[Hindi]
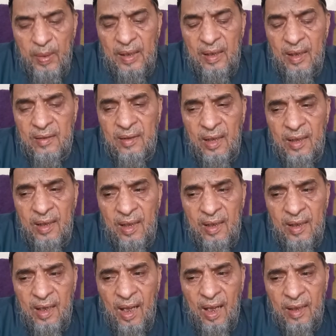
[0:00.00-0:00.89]
बर
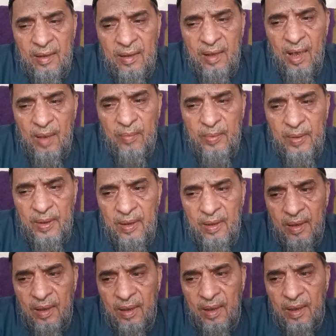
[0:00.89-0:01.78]
सग़ीर के अंदर भी
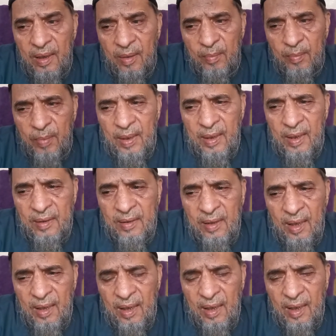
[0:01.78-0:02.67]
बर
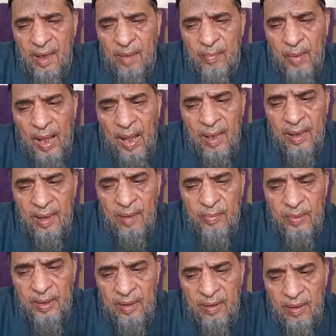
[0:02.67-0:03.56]
सग़ीर के
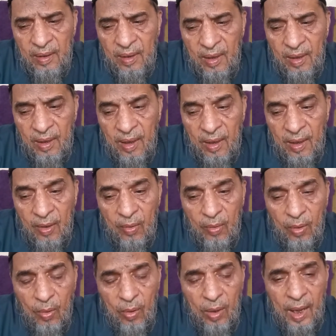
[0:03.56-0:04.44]
बाहर भी
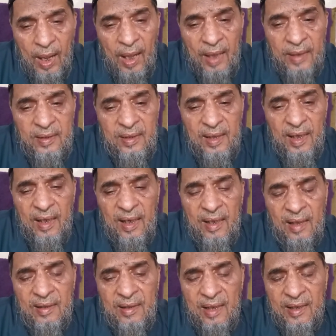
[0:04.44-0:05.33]
ऐसे
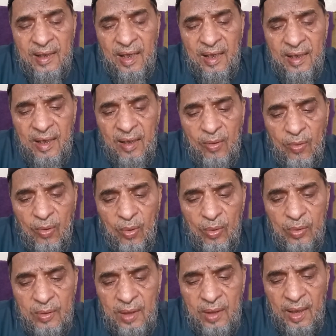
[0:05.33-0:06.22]
नज़रिए के
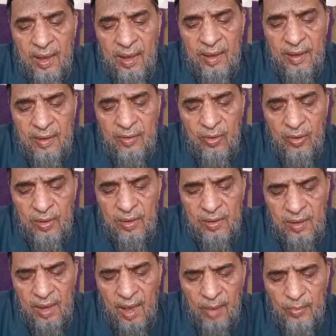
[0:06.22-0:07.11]
लोग थे कि जो
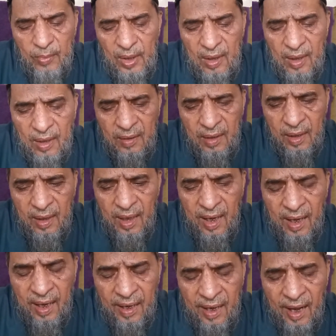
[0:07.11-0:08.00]
इस्लामी नज़र
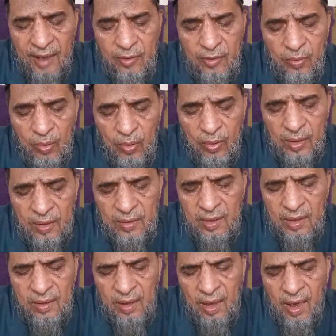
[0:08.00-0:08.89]
हयात को
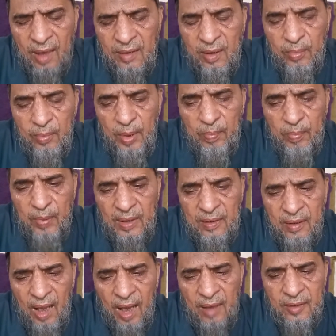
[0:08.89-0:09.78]
किसी तरह से भी
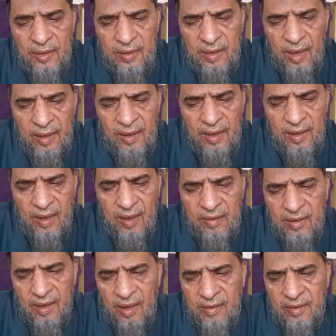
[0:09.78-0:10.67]
बर्दाश्त नहीं
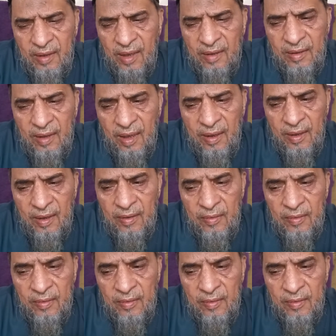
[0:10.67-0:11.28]
कर सकते थे